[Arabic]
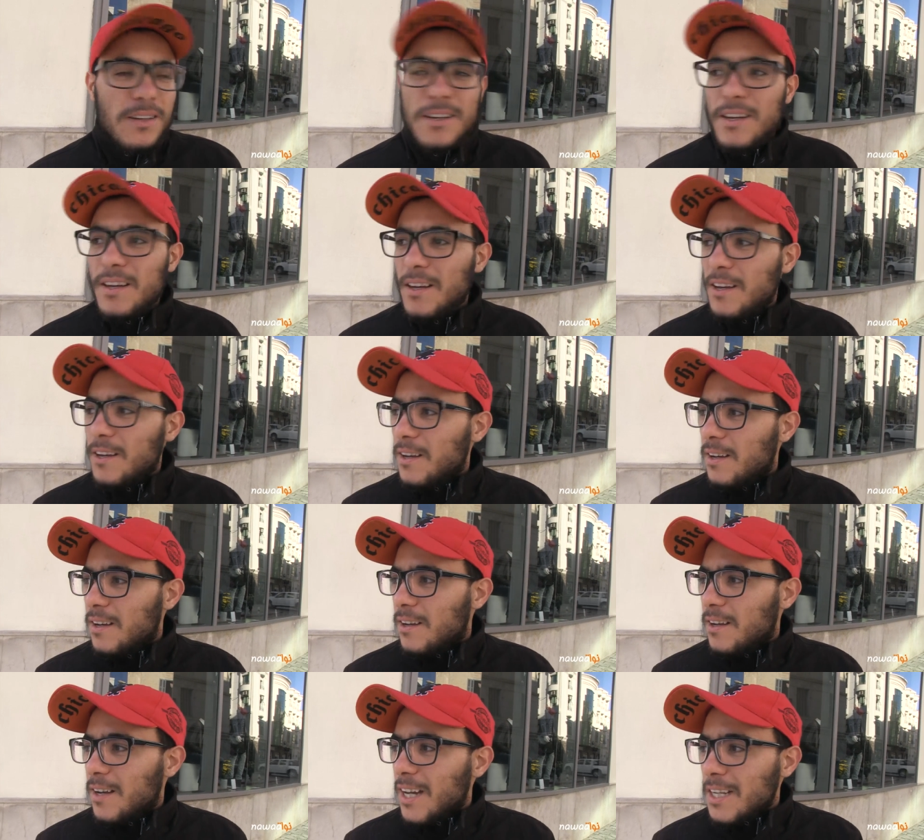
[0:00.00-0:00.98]

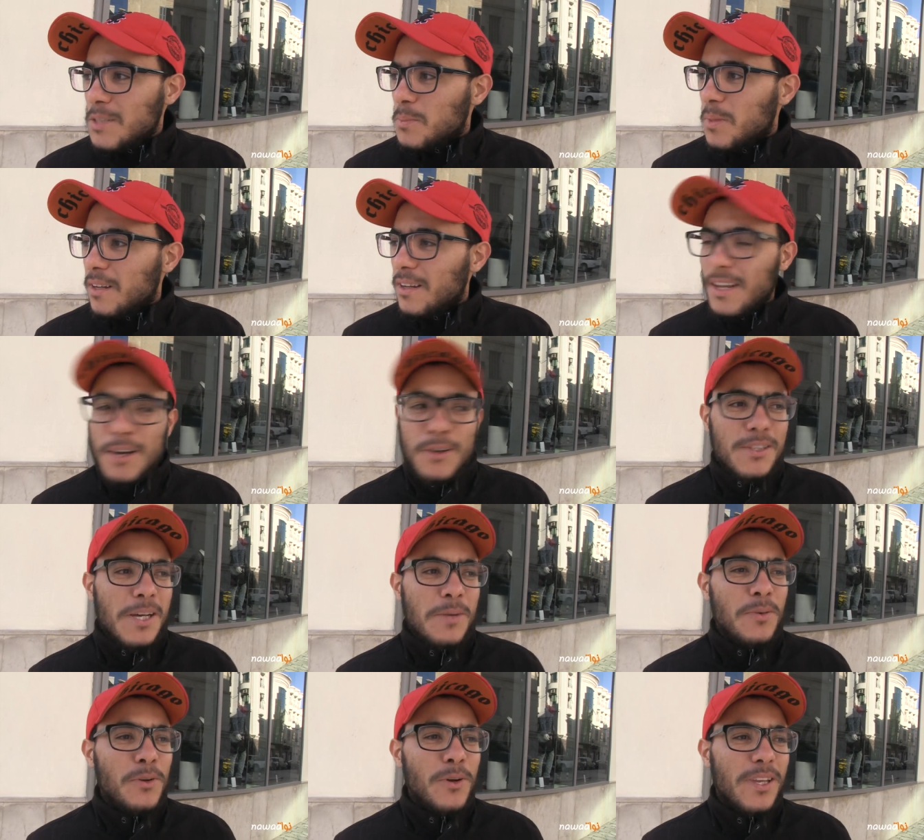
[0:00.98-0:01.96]
آه، حسبي الله
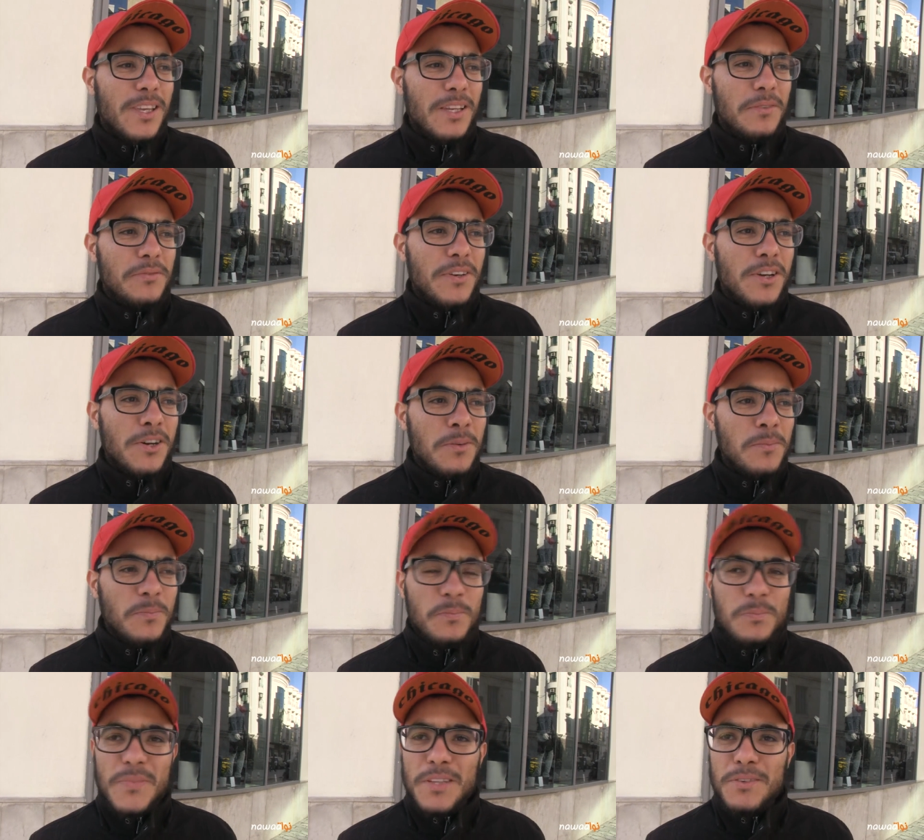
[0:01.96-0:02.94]
ونعم الوكيل فيهم
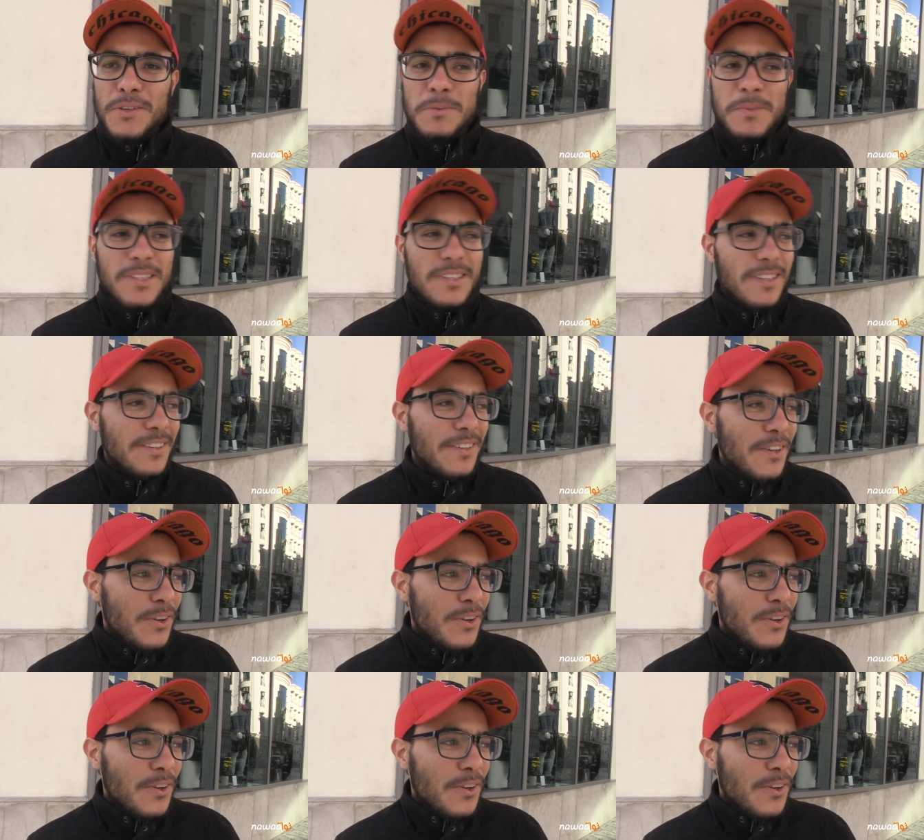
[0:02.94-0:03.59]
فهمتني